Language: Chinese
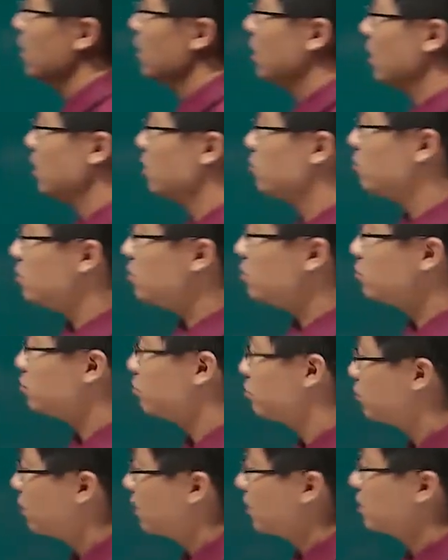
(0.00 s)
呃，国有
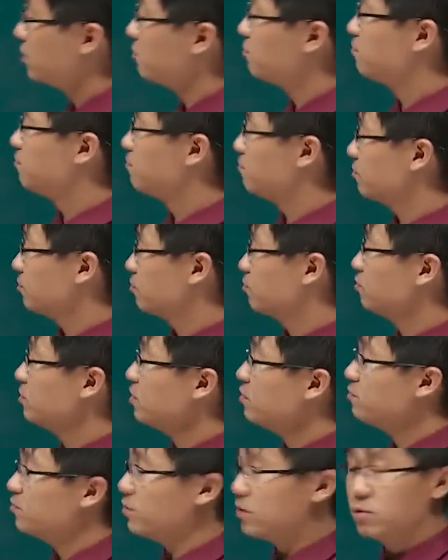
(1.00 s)
股权呢，符除
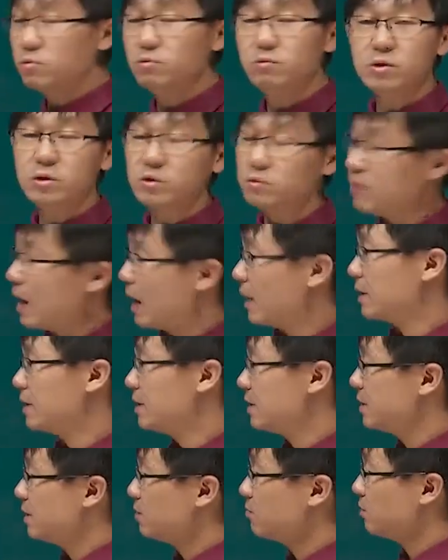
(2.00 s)
了符合公司法的
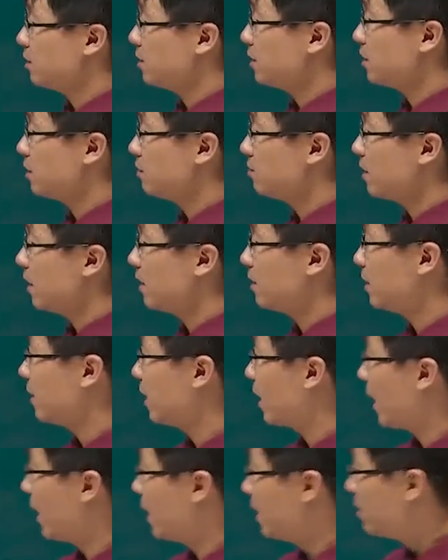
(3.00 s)
一些规定以外呢，
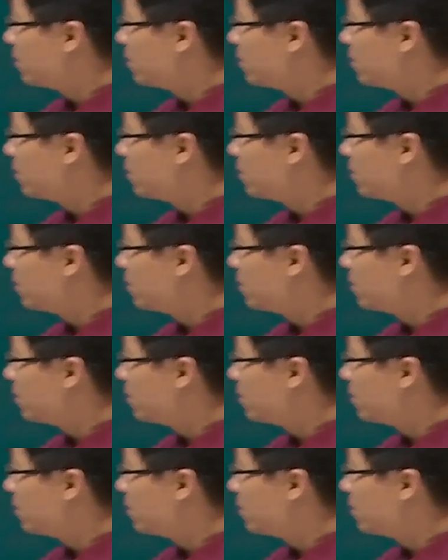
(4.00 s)
还